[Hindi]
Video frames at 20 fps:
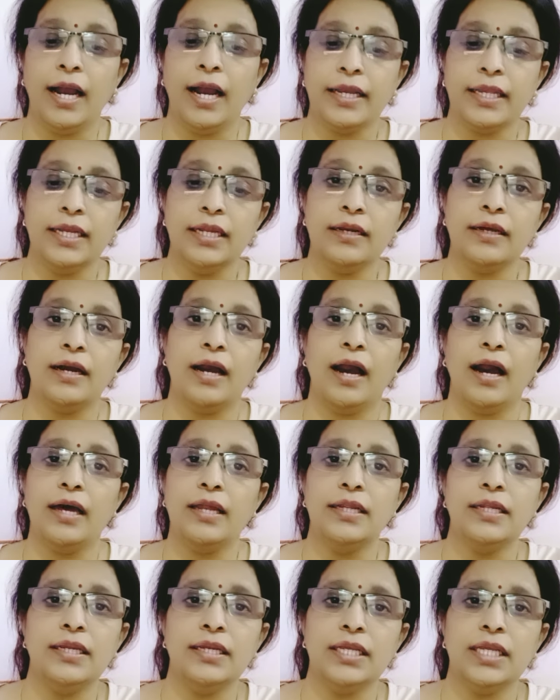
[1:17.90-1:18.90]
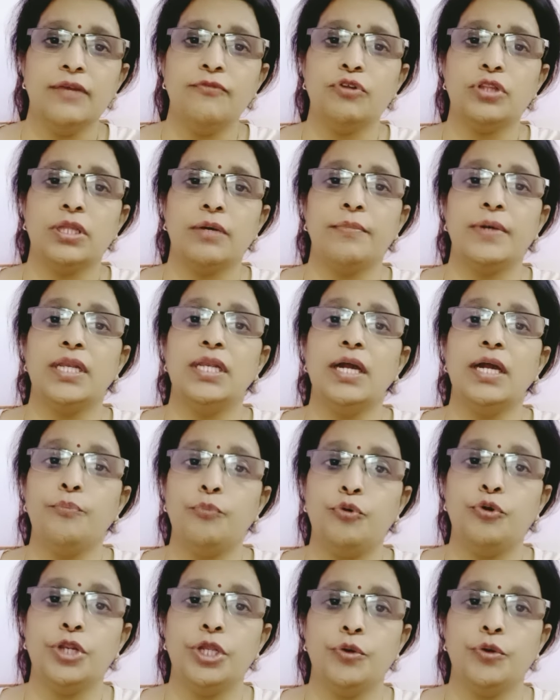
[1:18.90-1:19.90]
आखिरकार इनकी वो तमन्ना
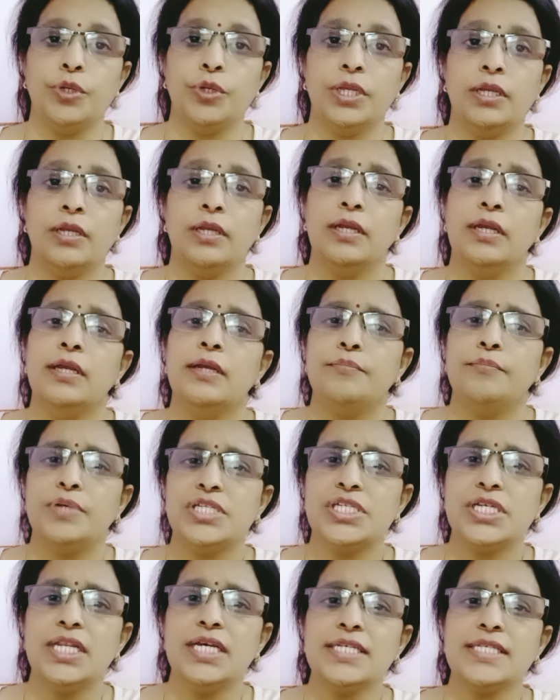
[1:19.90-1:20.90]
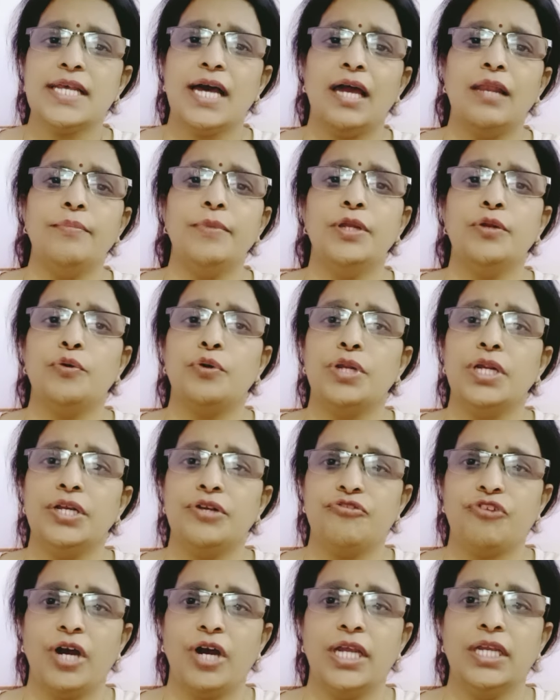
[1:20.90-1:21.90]
पूरी हुई पिछले साल भी इन्होंने
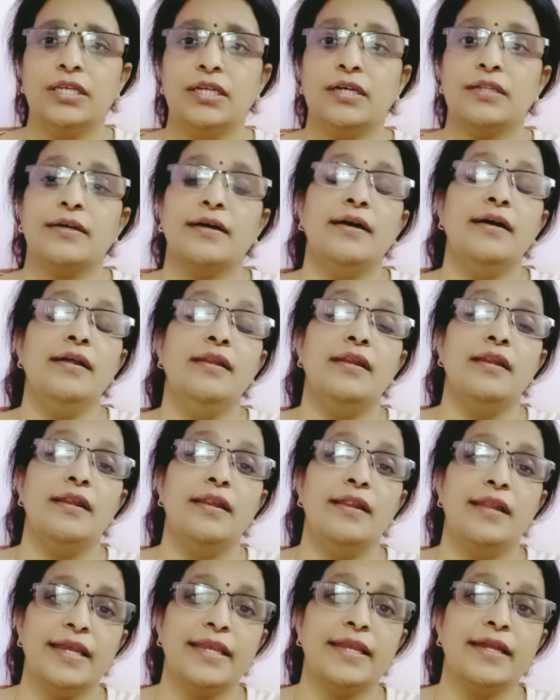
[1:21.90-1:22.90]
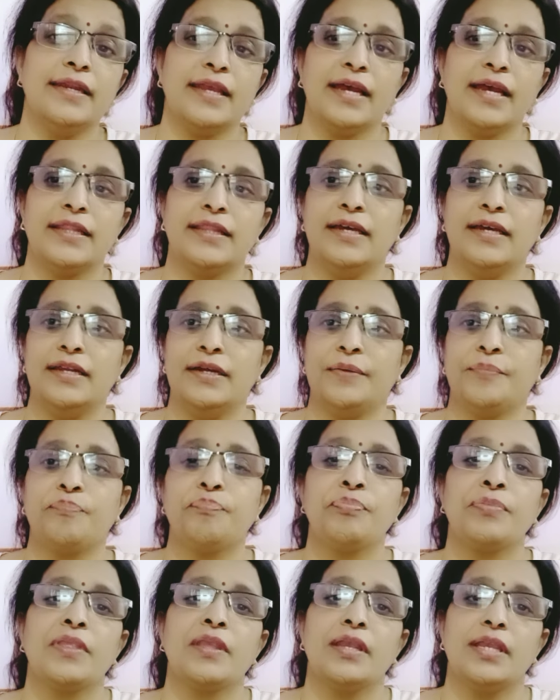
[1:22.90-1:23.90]
ट्राई किया था लेकिन कहते हैं ना
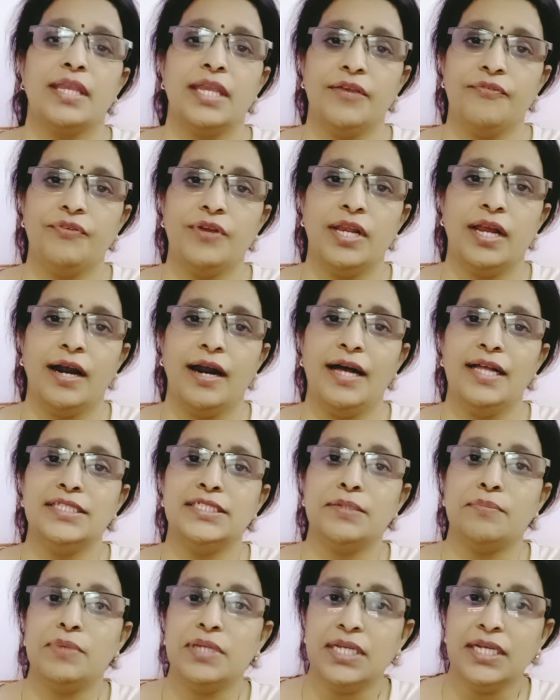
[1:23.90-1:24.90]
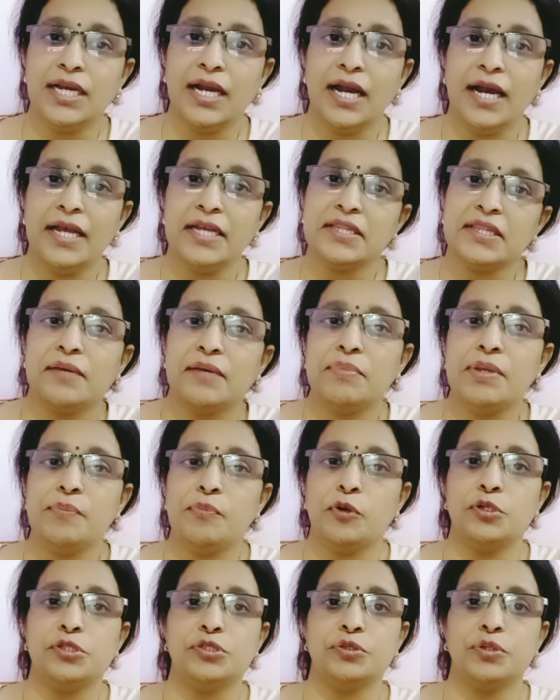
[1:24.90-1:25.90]
कि फ़िलहाल जब लिखा है तभी
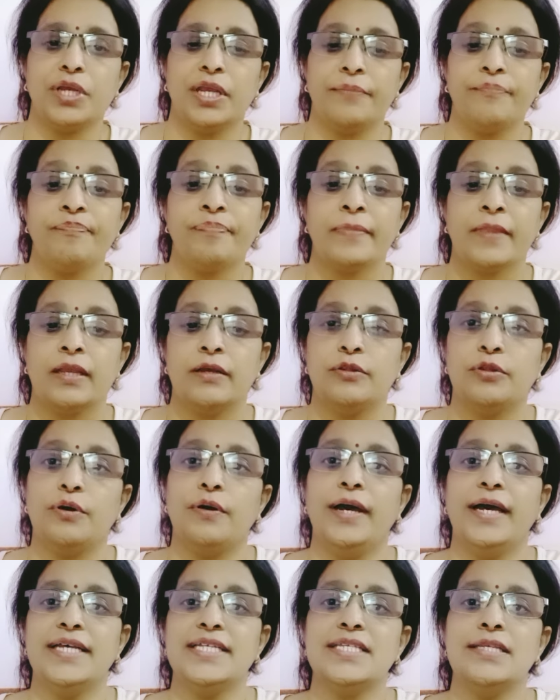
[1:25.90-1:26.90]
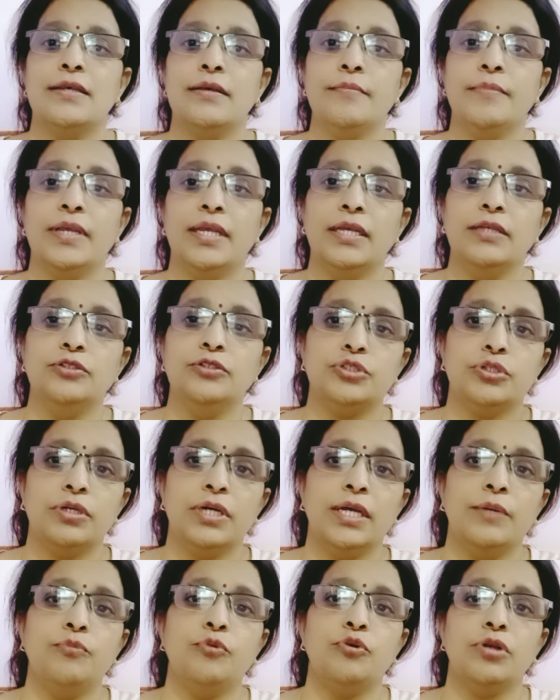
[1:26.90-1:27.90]
पहुँचोगे तो ऐसे में जो
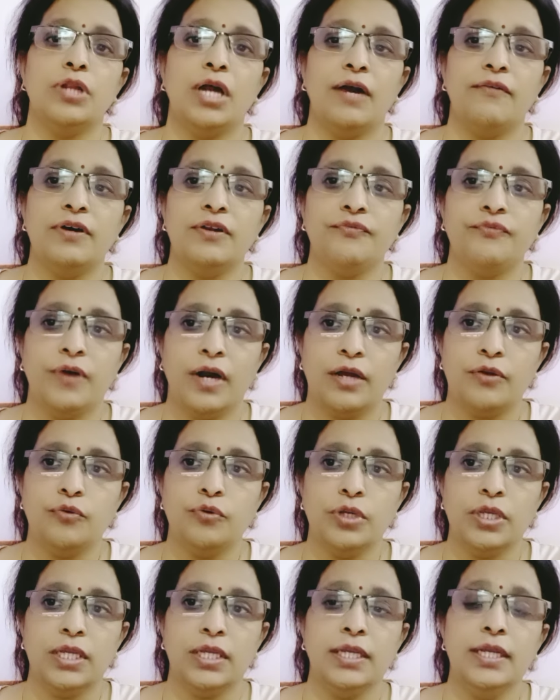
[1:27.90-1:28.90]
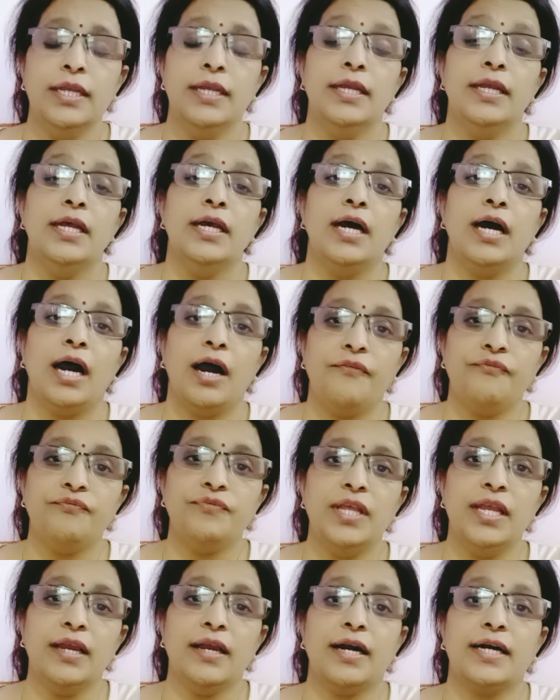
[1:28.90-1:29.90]
है मुनावर फारूकी
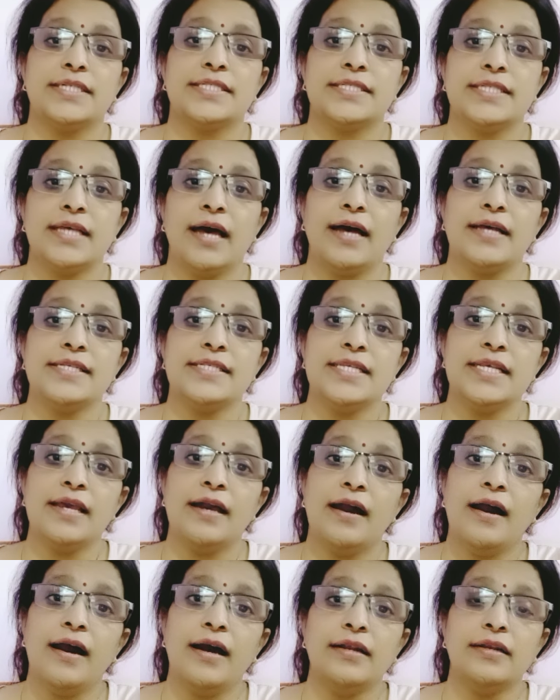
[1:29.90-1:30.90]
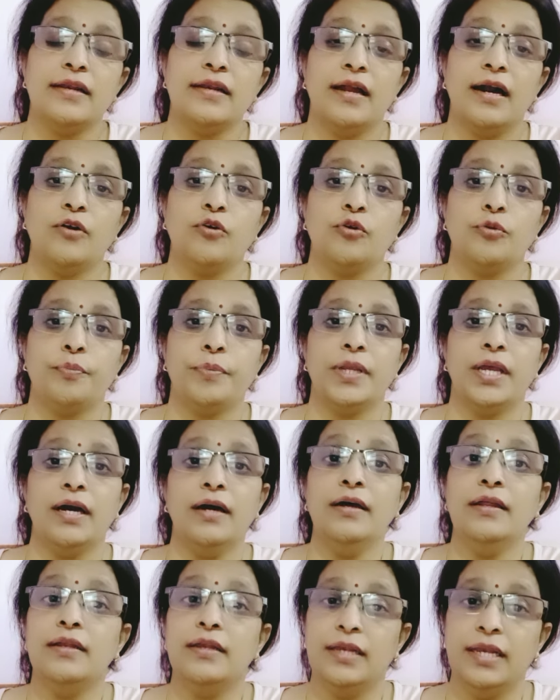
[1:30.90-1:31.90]
हफ्ते का सात से आठ लाख
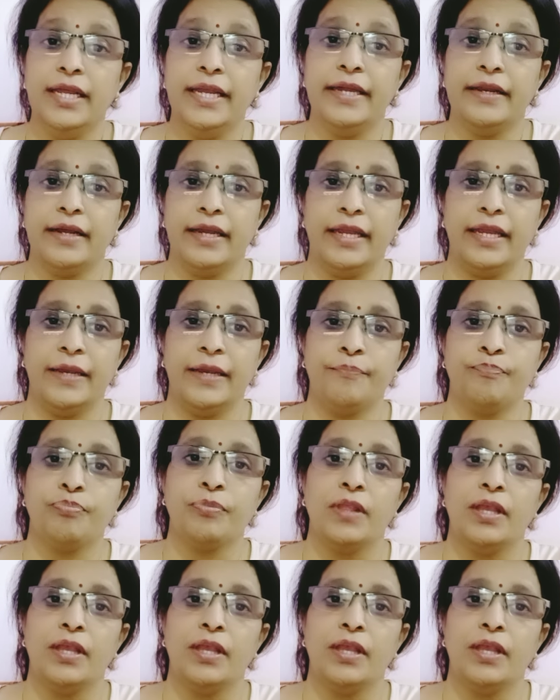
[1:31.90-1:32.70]
रुपया ले रहे हैं